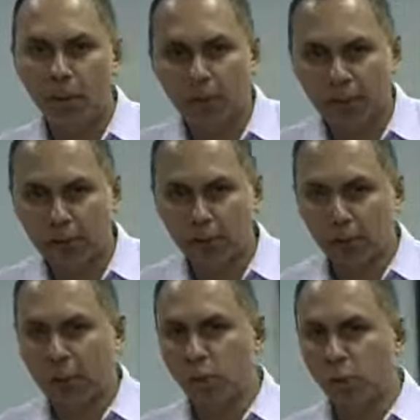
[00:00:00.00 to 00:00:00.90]
o
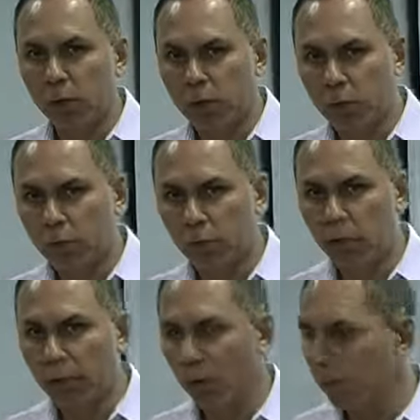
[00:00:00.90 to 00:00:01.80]
pastor Hilton,
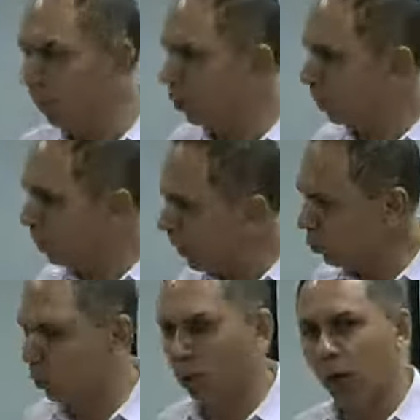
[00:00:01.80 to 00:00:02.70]
que é meu amigo
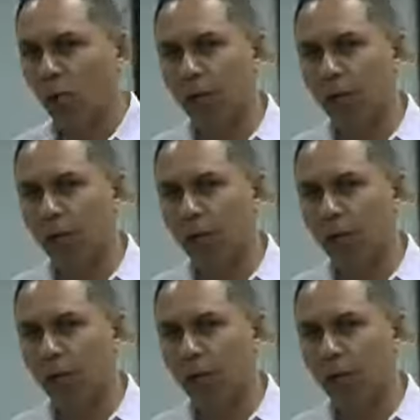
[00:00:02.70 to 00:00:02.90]
pessoal,